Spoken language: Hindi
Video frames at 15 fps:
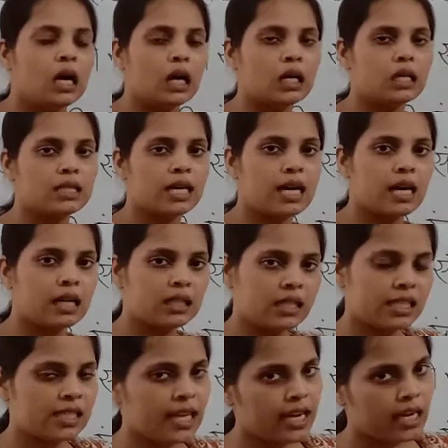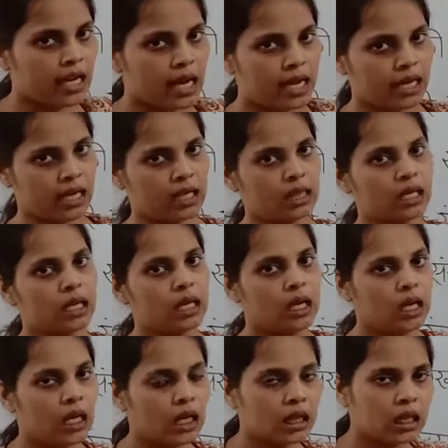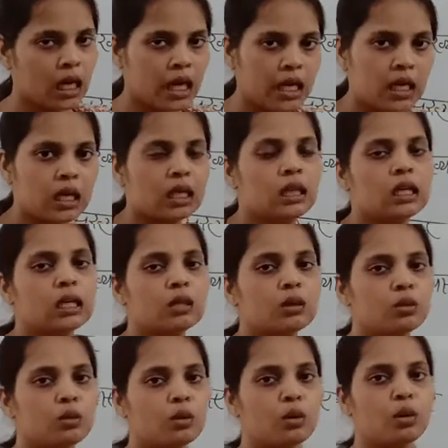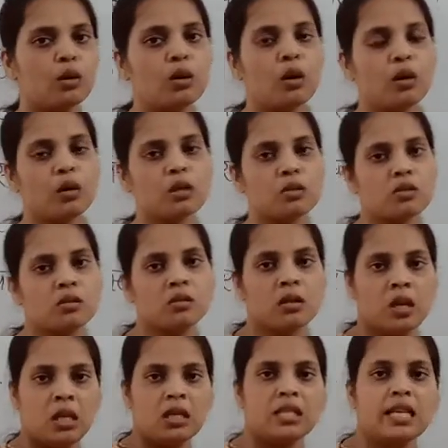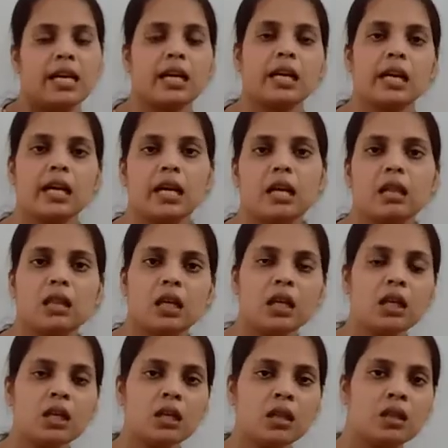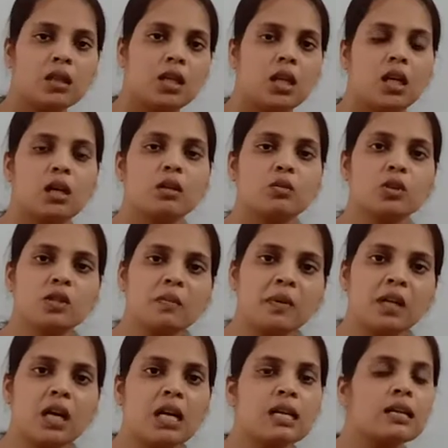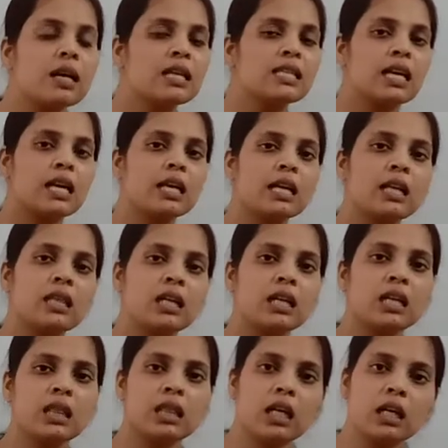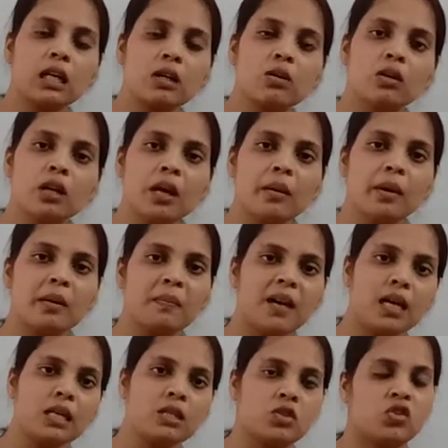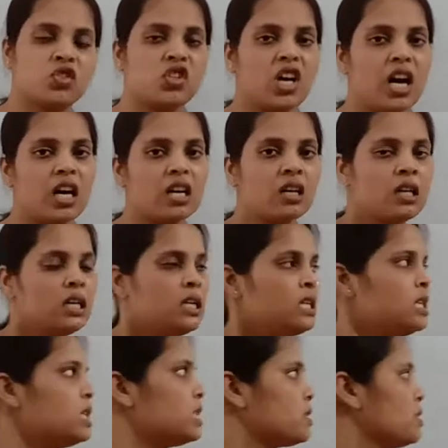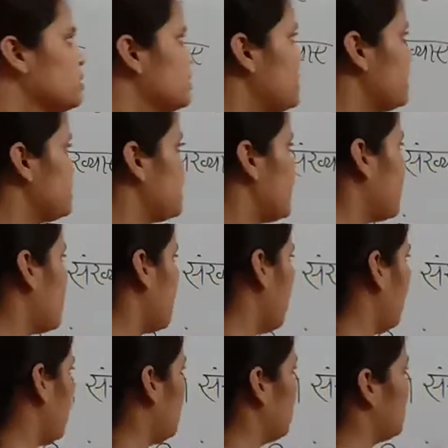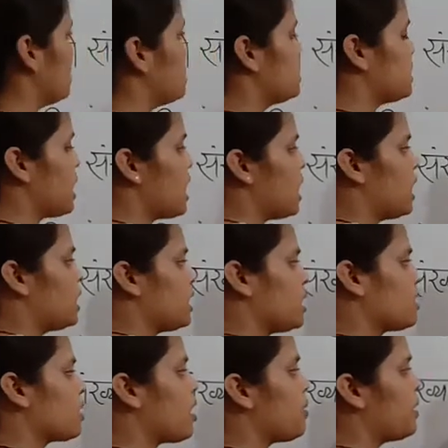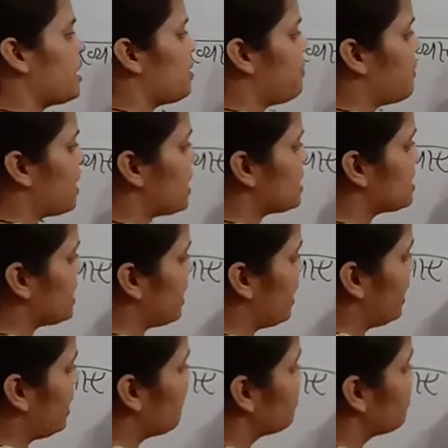हज़ार जैसे इकाई के अंदर एक ढाई के अंदर दो और सैकड़े के अंदर तीन उसी प्रकार हज़ार के अंदर कितने अंक होंगे हमारे पास चार जैसे कि चार अंक हमारे पास है